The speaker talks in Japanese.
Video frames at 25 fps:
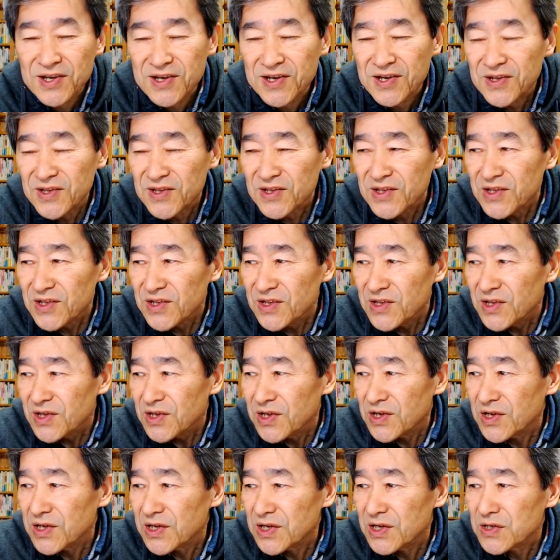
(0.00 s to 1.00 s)
で、
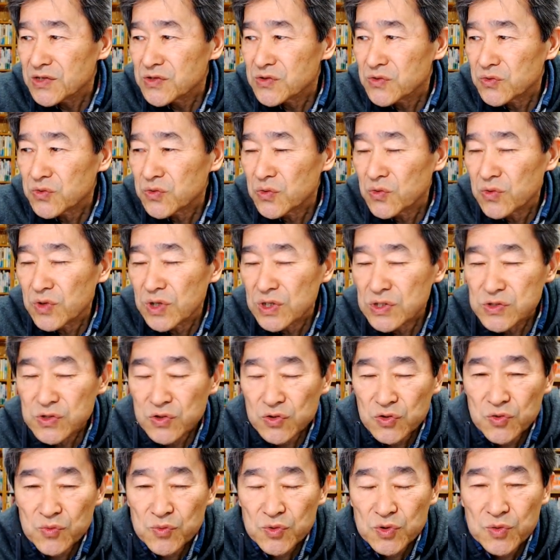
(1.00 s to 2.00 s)
えー、その動画そ
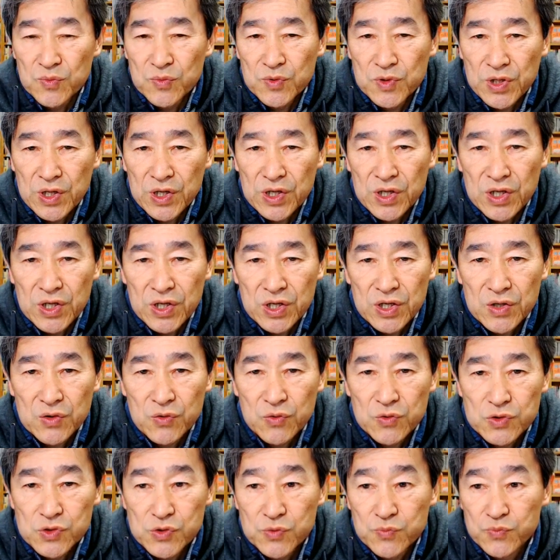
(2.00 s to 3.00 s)
のものもね、
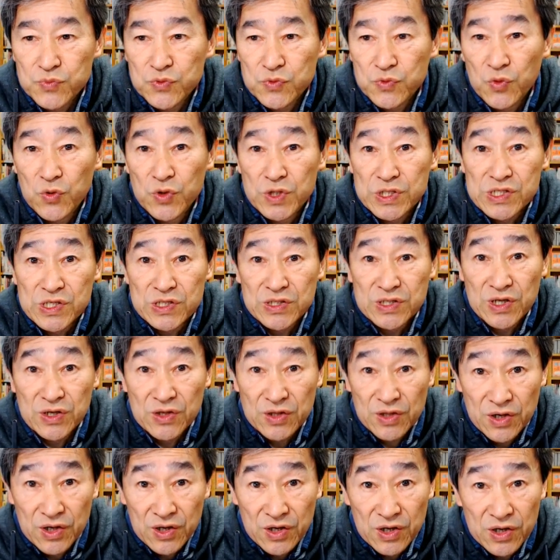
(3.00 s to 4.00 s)
50分超えちゃった
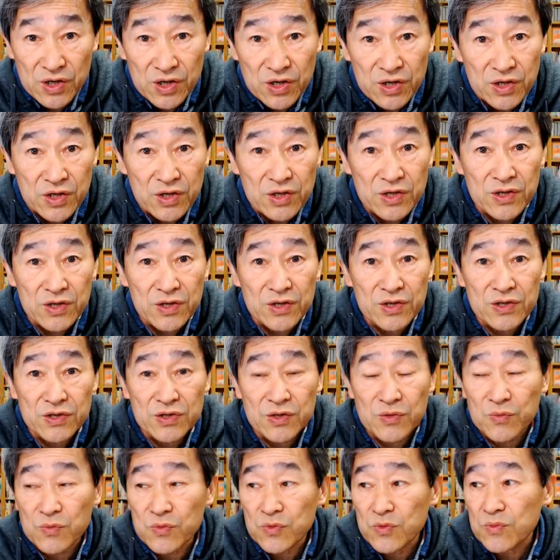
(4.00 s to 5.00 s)
かな。え
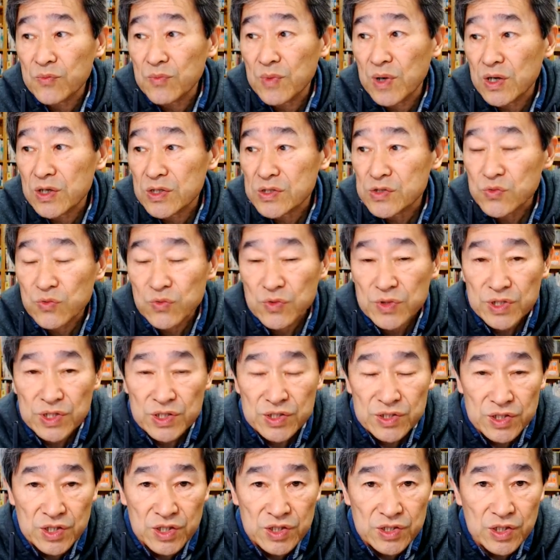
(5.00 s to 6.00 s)
でも、まあ、しょうがな
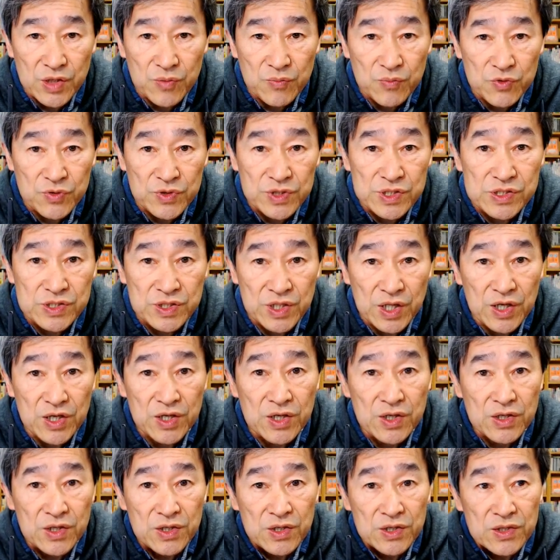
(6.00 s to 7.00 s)
いね。展望だし
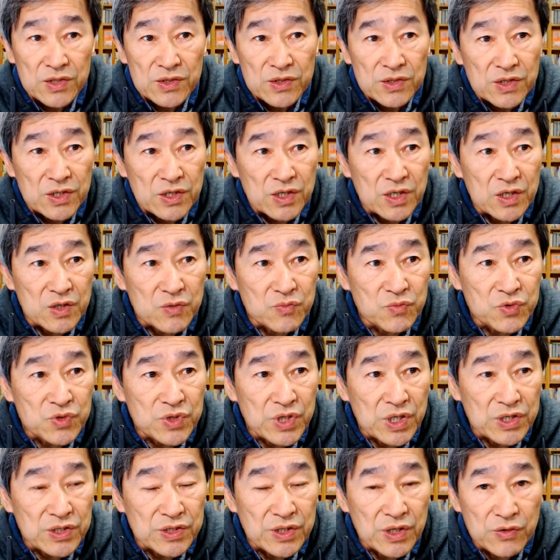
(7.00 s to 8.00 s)
ね。え無
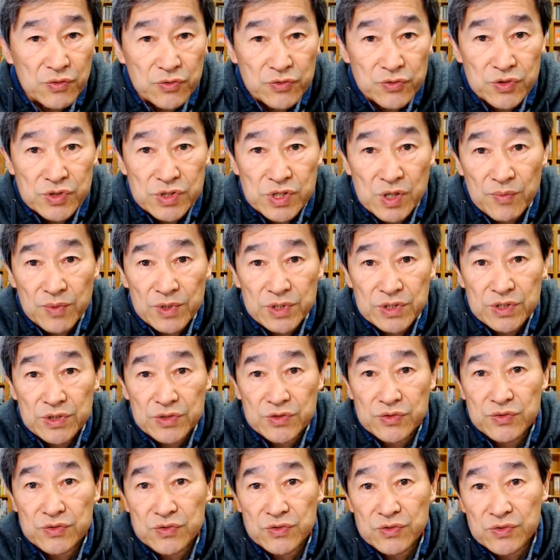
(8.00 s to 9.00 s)
駄なこと喋って
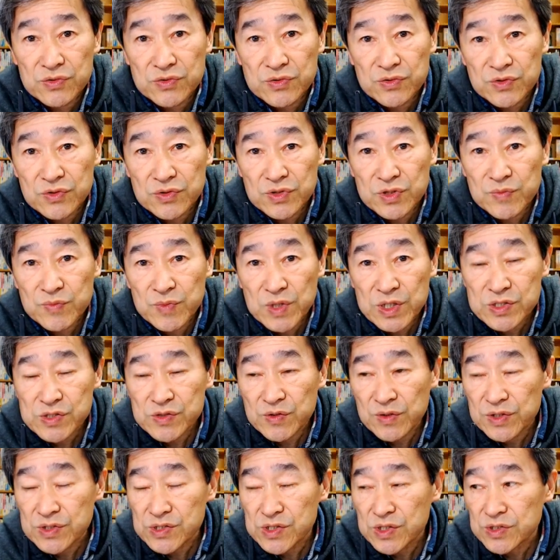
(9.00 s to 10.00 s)
るイメージ
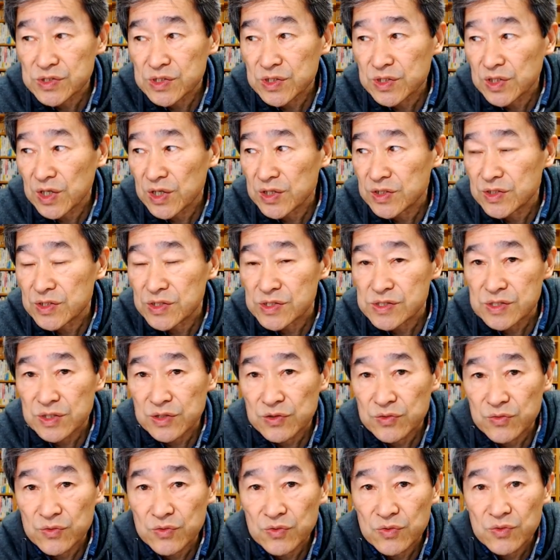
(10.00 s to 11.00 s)
は全然ないんです
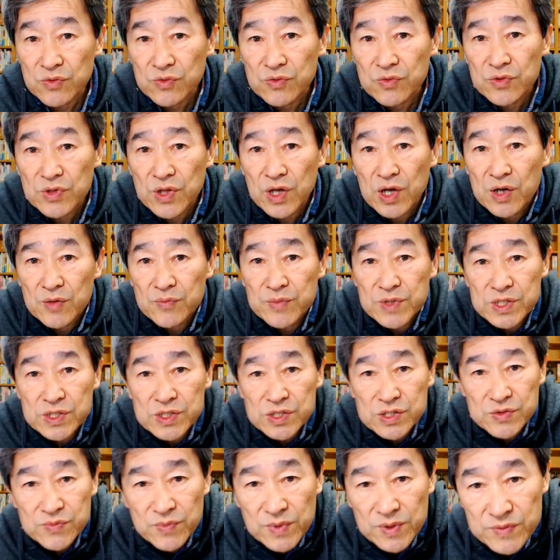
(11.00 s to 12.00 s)
けど、長引い
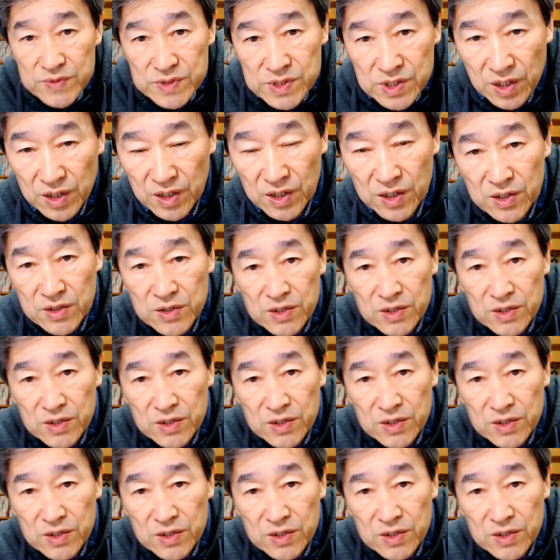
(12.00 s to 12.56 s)
てしまいました。